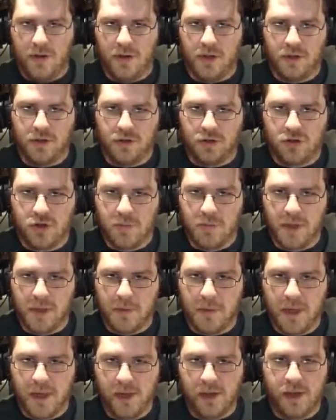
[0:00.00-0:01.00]
Also ich komme mit
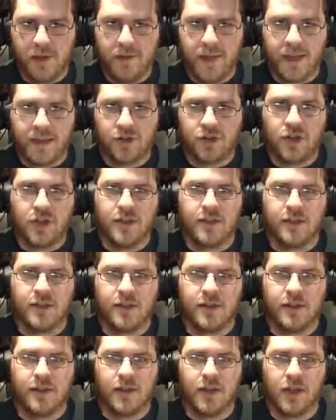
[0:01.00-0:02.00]
dem LKW eigentlich
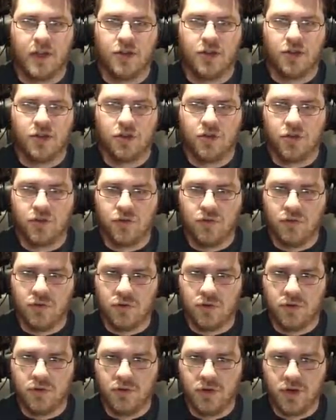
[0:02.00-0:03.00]
ganz recht gut
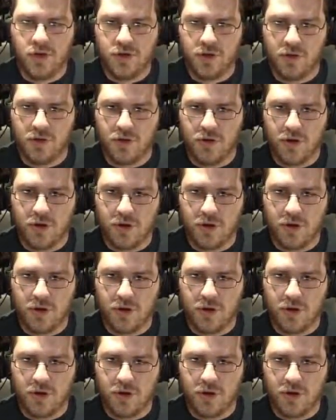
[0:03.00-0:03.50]
durch noch.